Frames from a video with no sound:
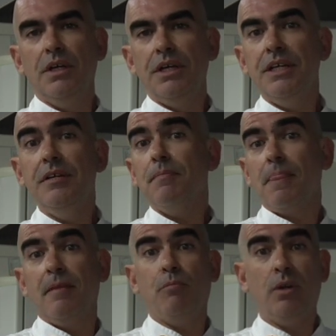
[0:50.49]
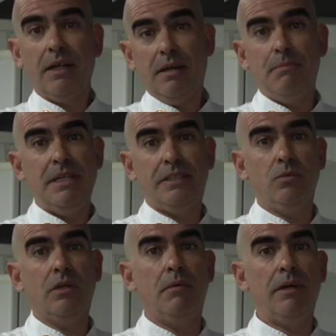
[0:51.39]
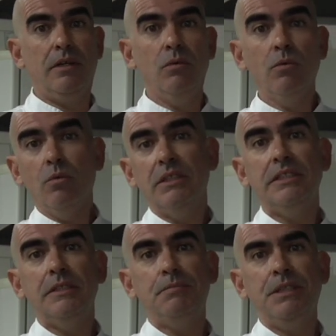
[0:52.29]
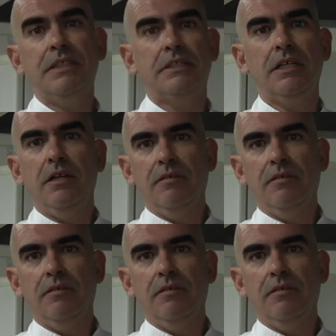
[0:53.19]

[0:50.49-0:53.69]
e pôr a cabeça do camarão com as espinhas.